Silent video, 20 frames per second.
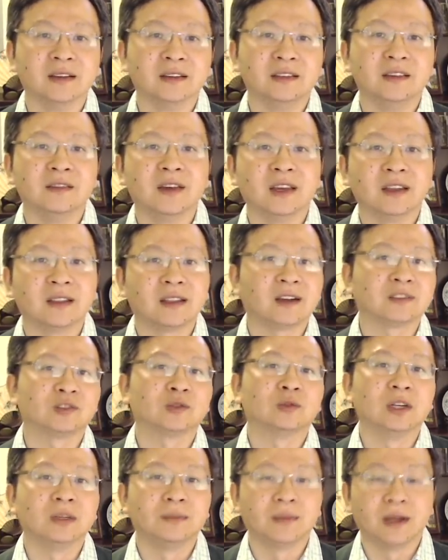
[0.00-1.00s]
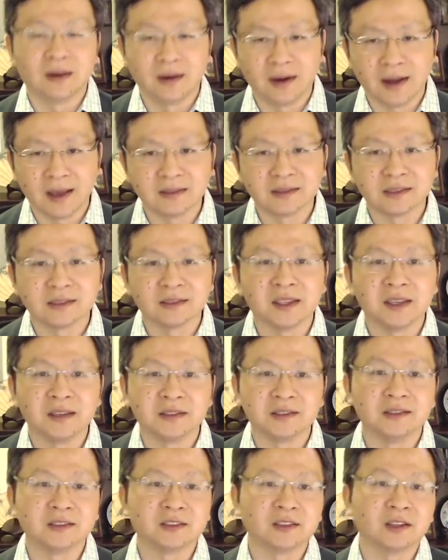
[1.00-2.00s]
因为他说了嘛，来自内
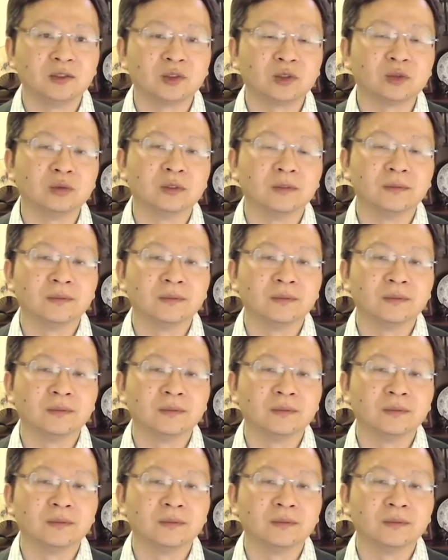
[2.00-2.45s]
心深处。